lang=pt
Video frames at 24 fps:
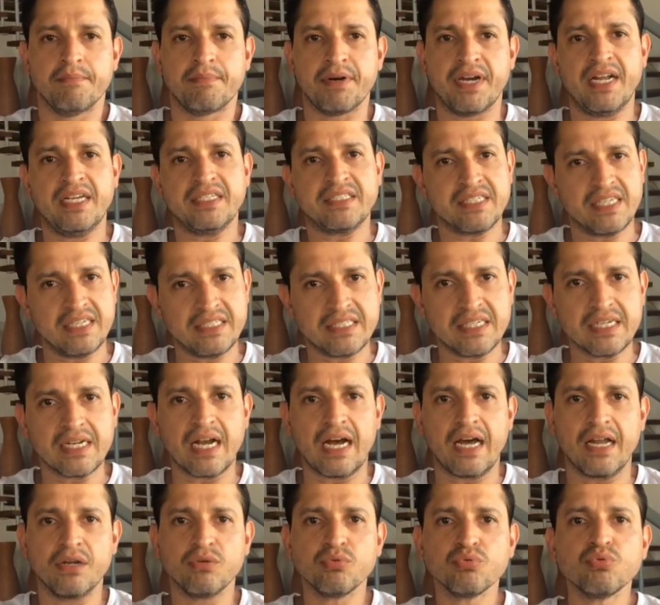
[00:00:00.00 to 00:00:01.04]
parece que esse
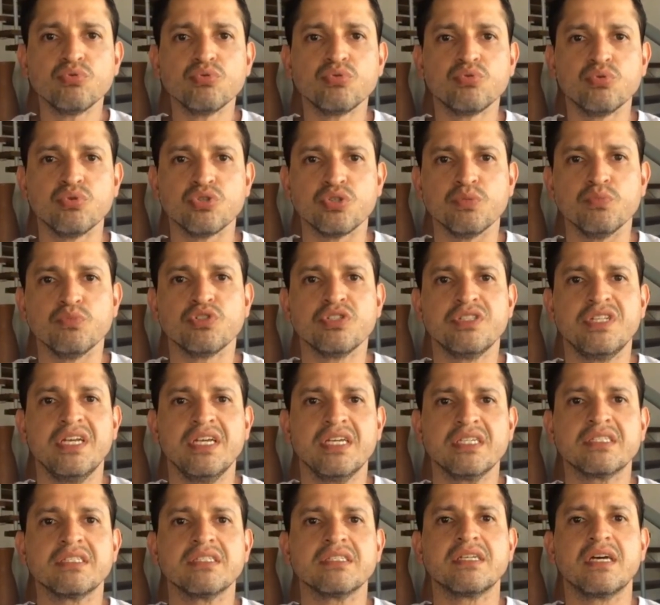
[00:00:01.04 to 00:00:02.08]
cara é um dos últimos
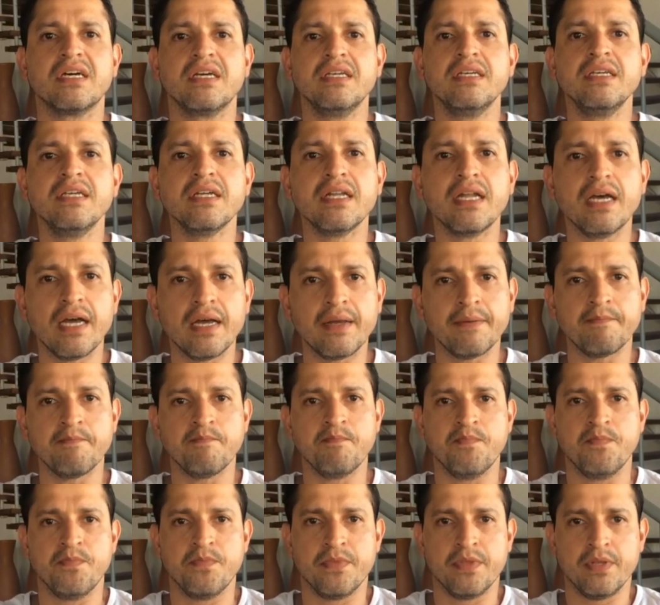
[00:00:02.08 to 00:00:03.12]
desses aí, né?
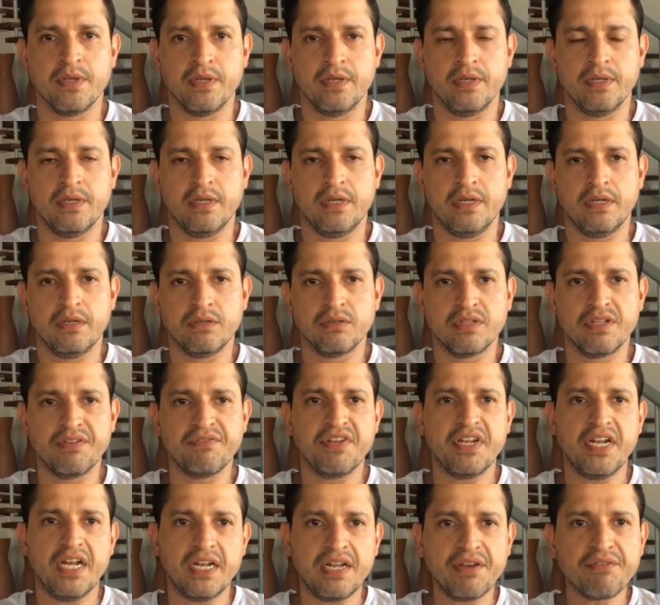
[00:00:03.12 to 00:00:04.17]
não
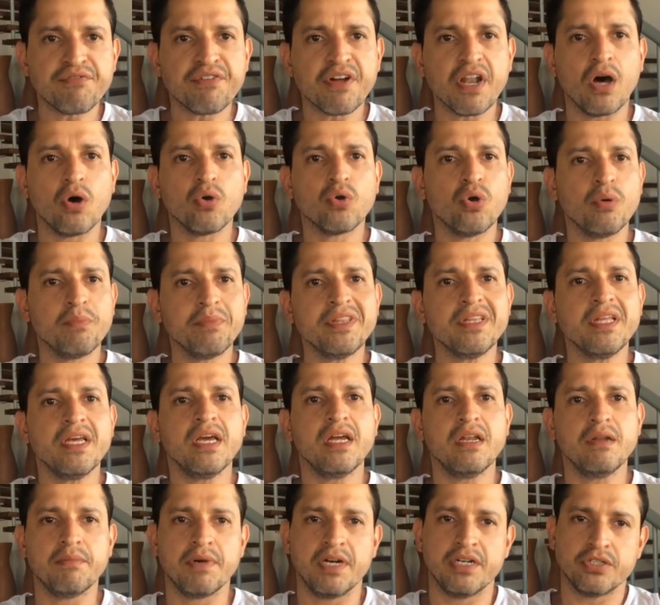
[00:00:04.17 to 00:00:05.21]
deveria nem falar o nome
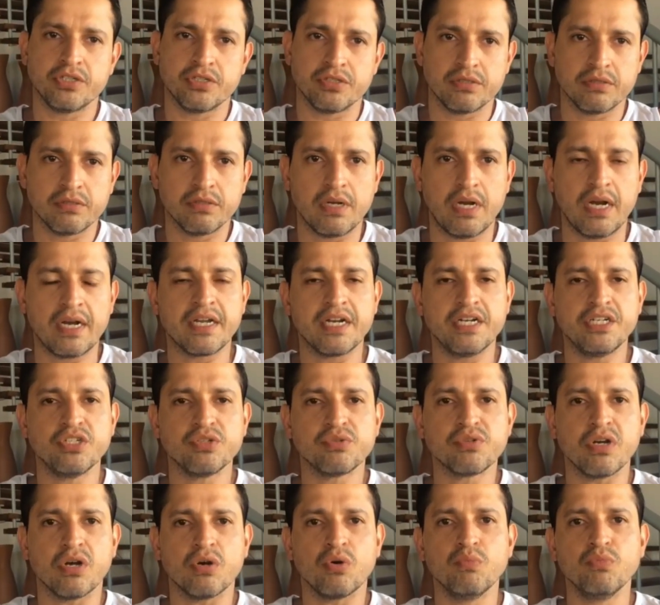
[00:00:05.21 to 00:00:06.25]
dele, mas
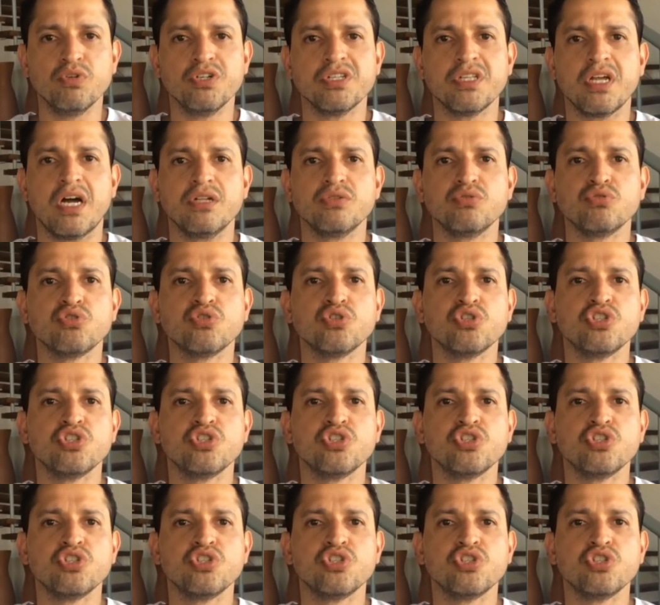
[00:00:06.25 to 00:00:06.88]
acredito que a comunidade do